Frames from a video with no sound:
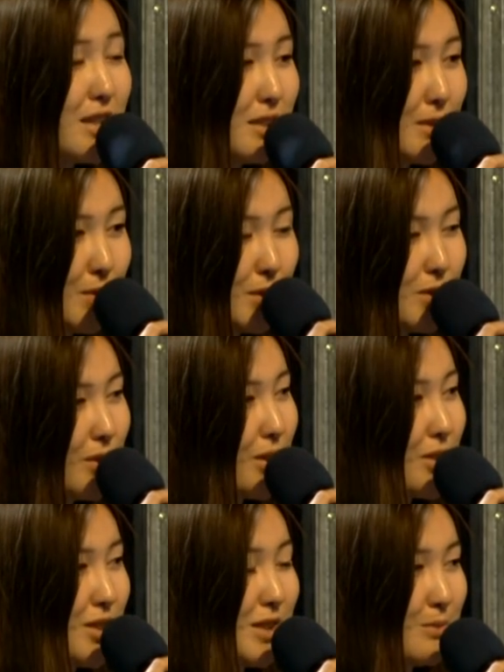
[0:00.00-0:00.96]
За всю свою
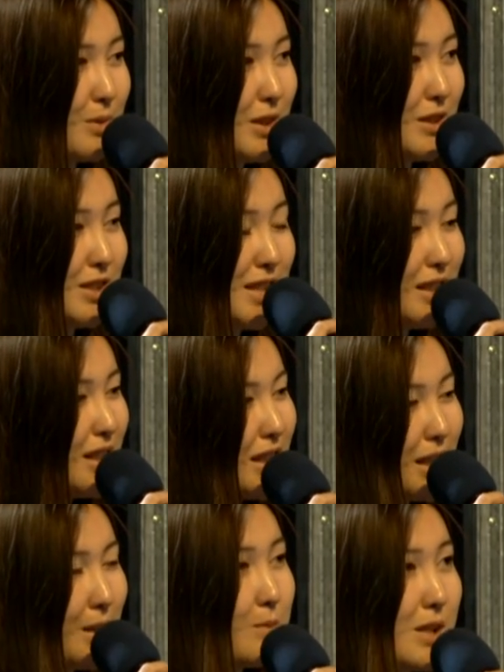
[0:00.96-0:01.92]
жизнь вы делали
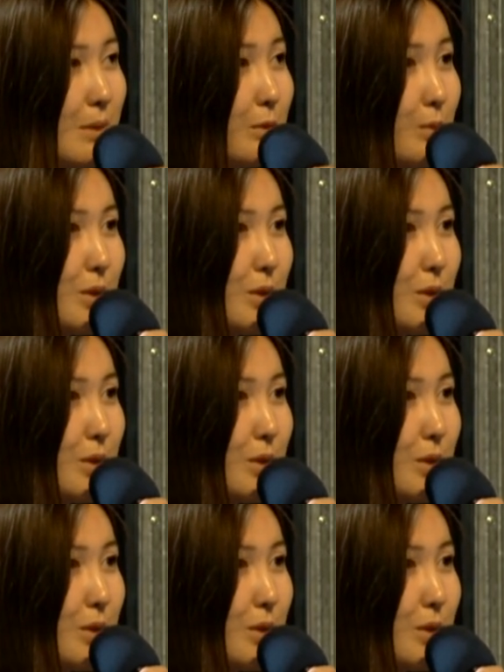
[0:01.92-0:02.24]
какие-нибудь самые